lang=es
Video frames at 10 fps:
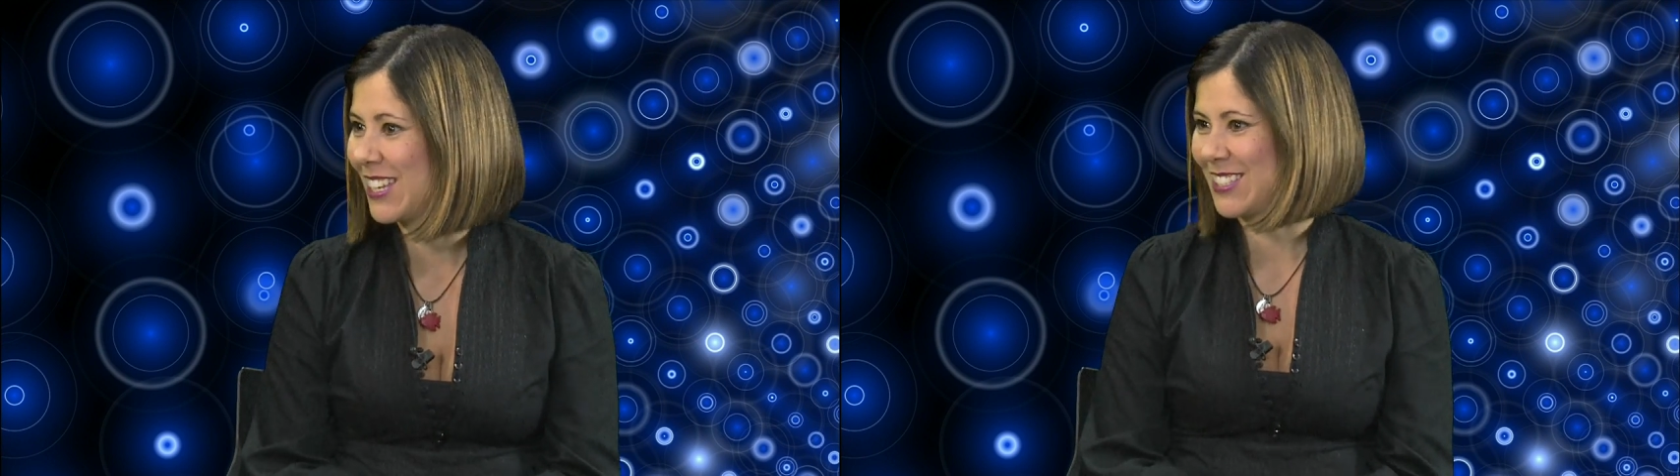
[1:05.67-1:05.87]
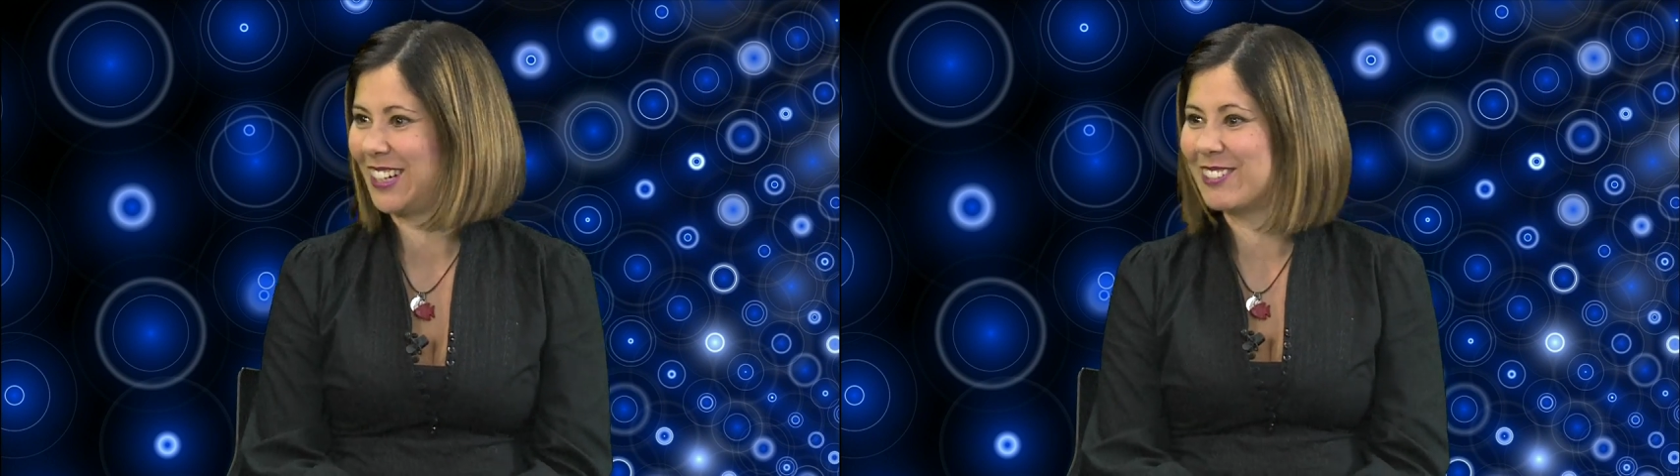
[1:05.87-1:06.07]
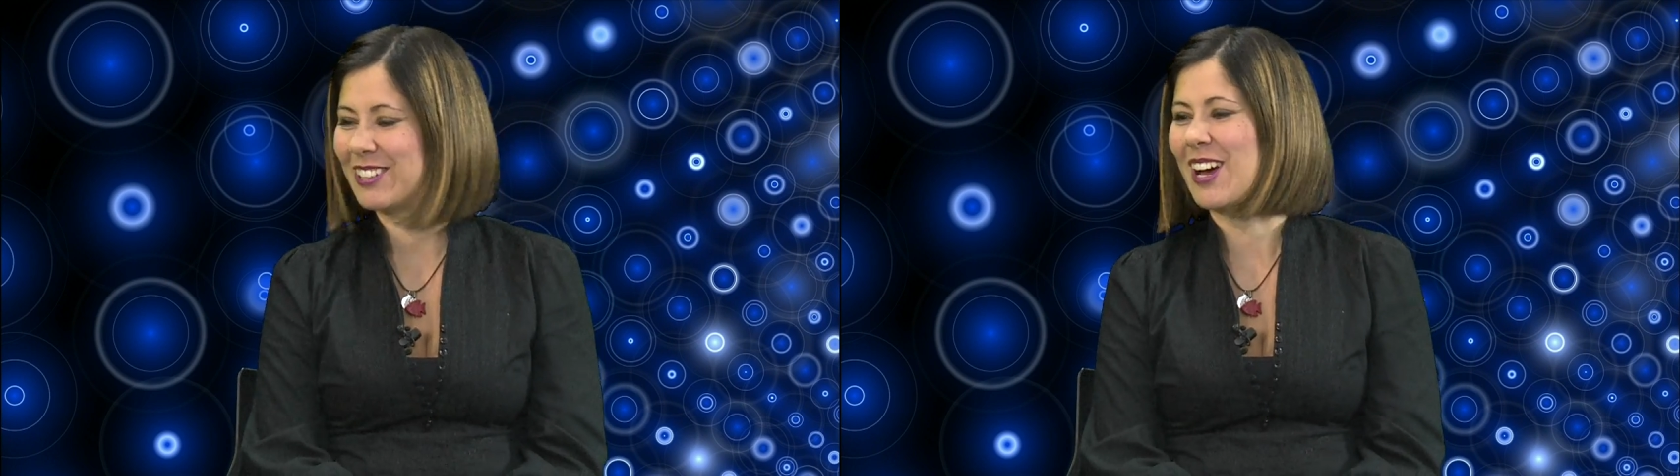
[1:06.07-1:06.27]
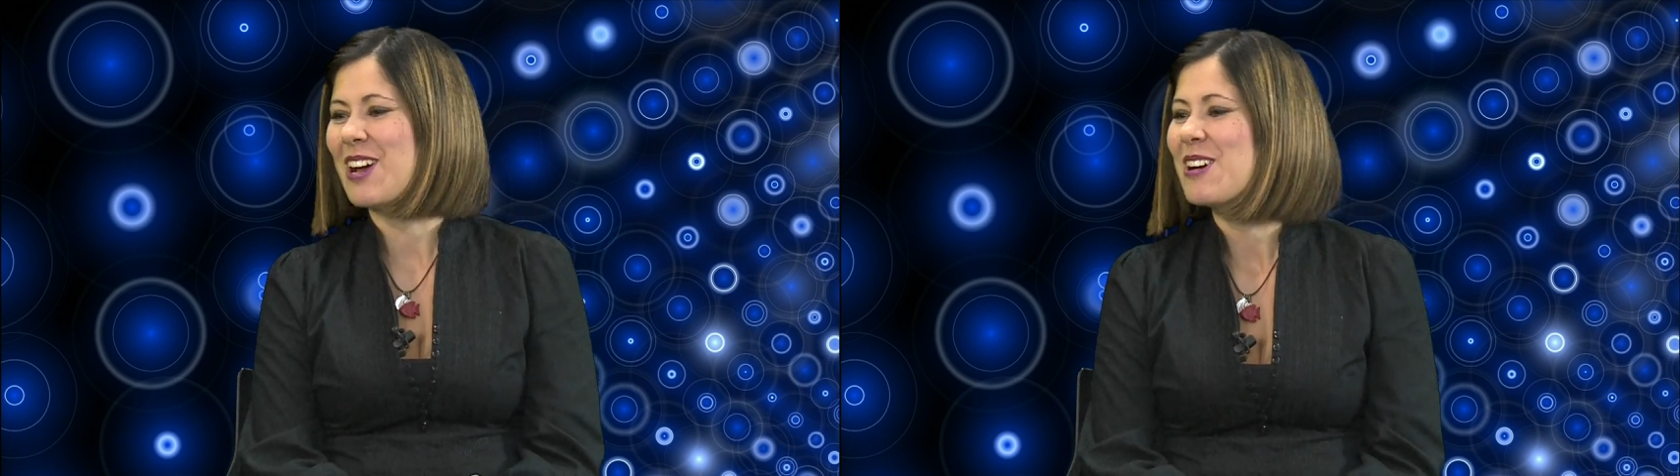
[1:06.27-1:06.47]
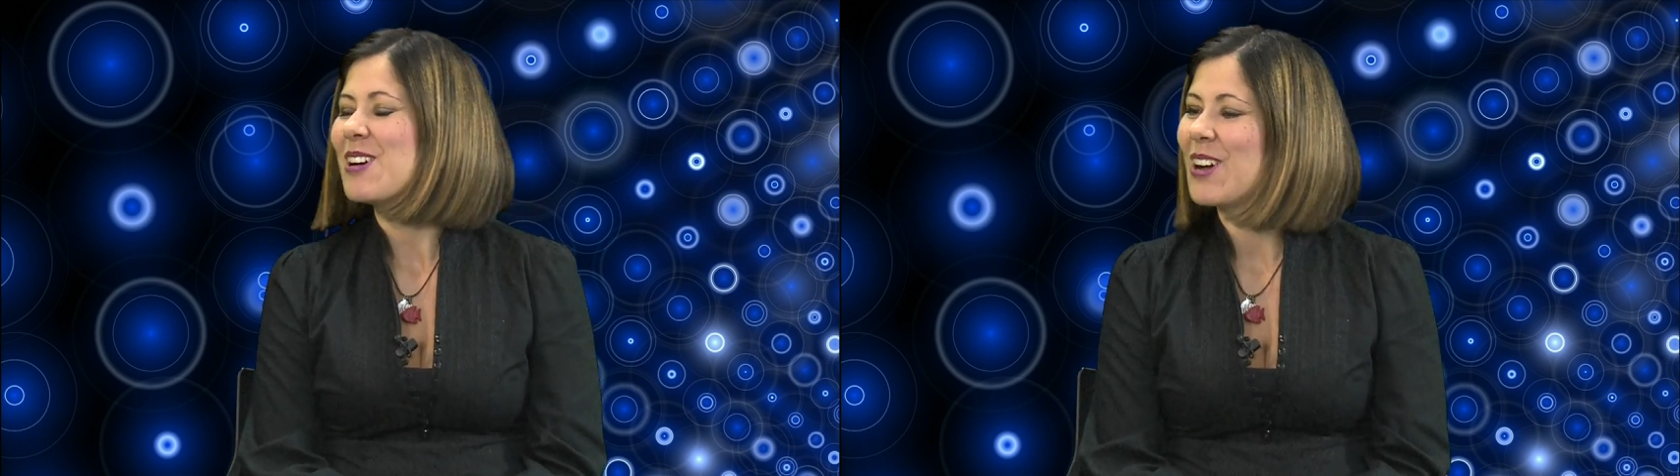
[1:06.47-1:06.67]
células.
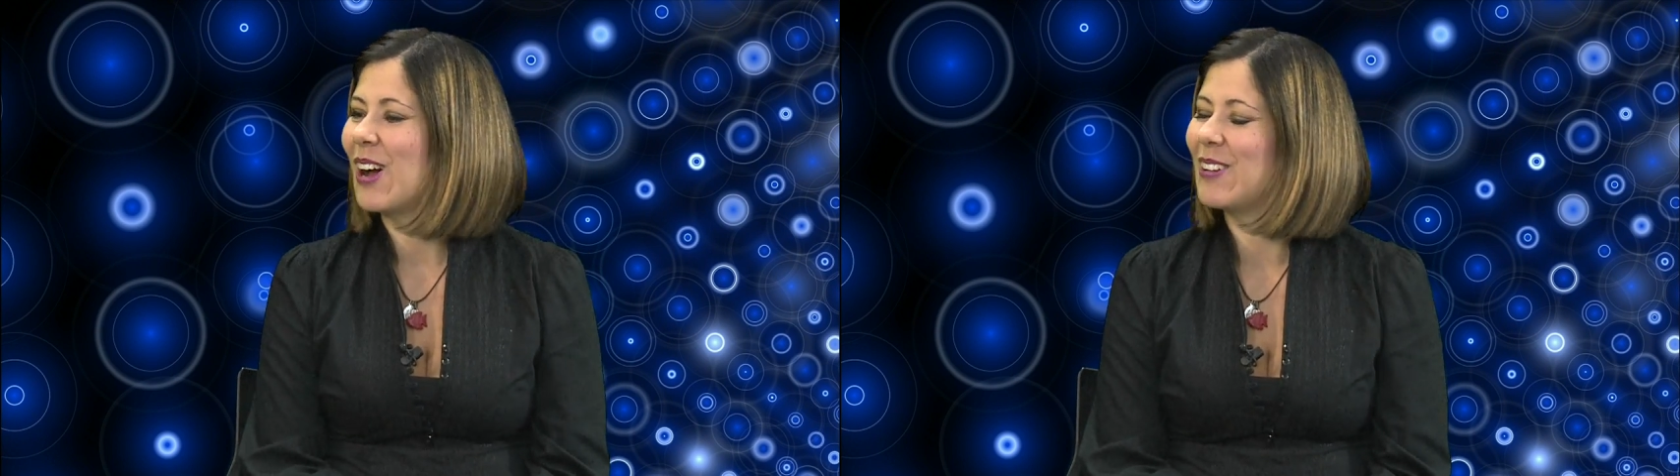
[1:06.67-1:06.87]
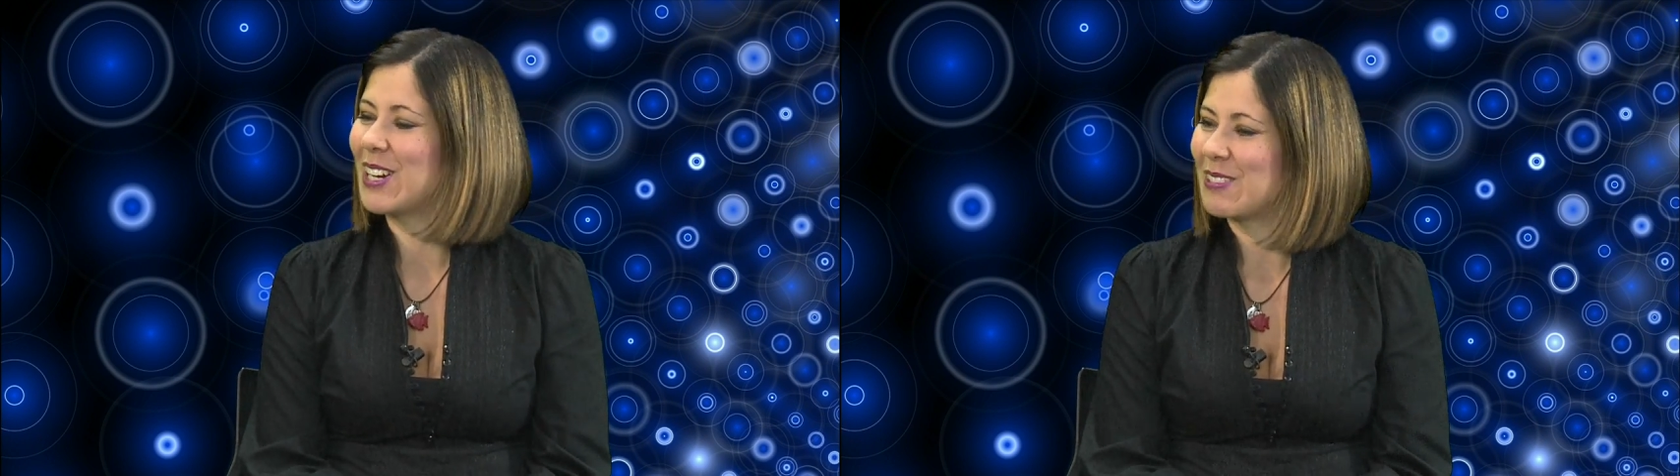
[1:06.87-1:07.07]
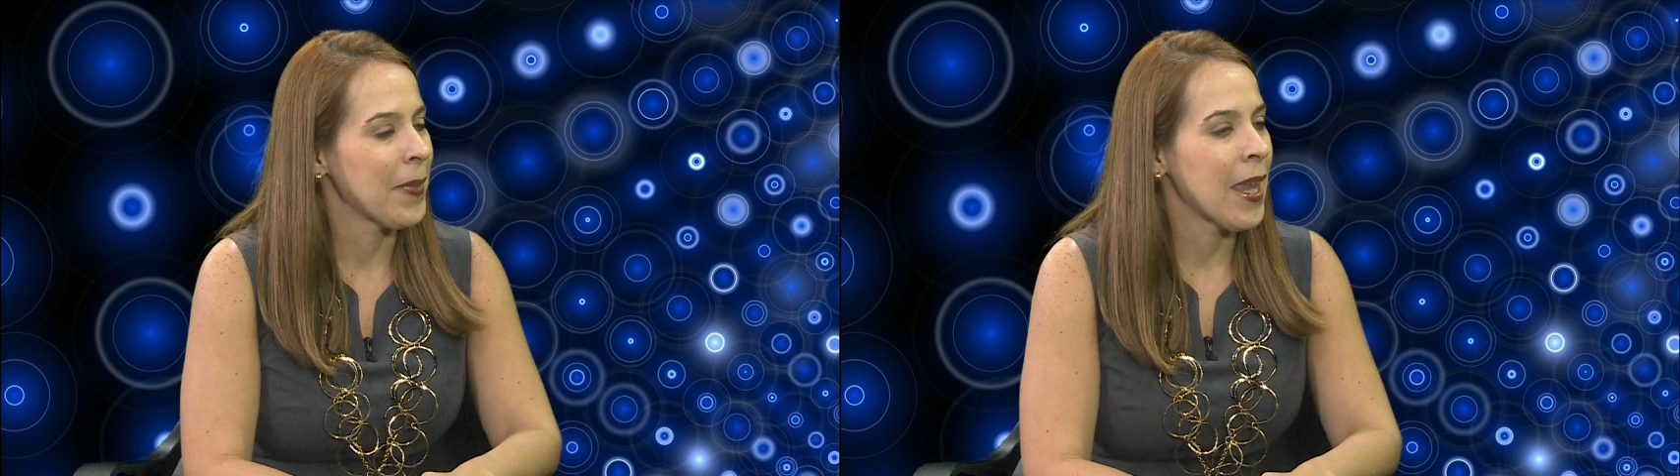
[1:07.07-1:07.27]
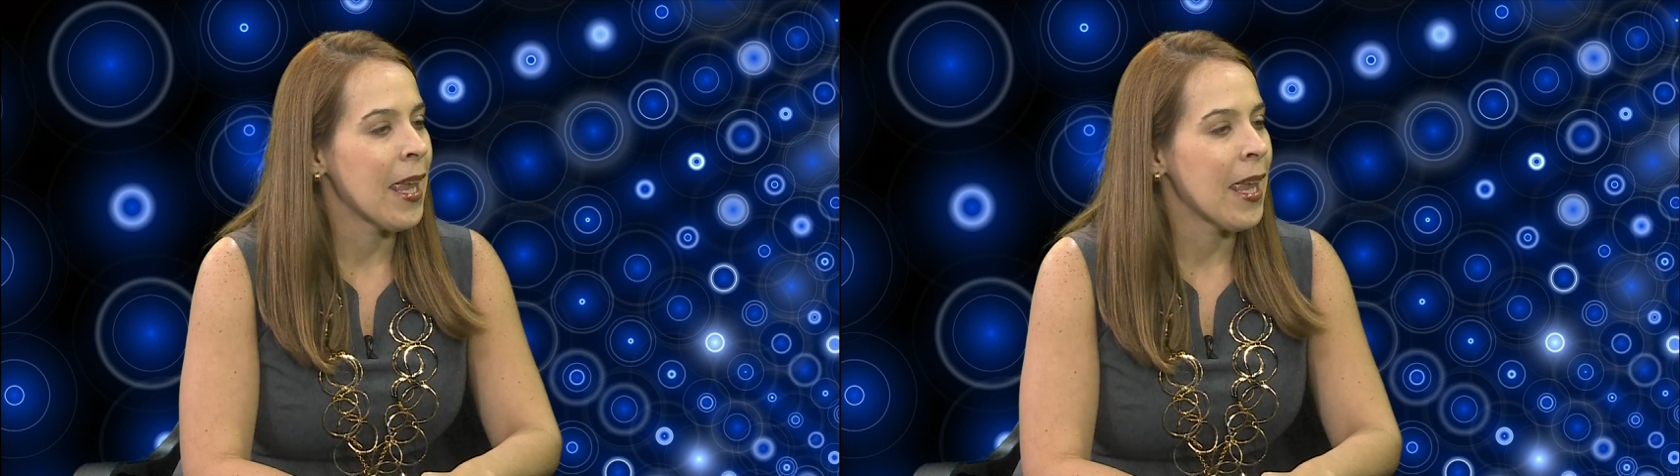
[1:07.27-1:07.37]
Sí. A ver.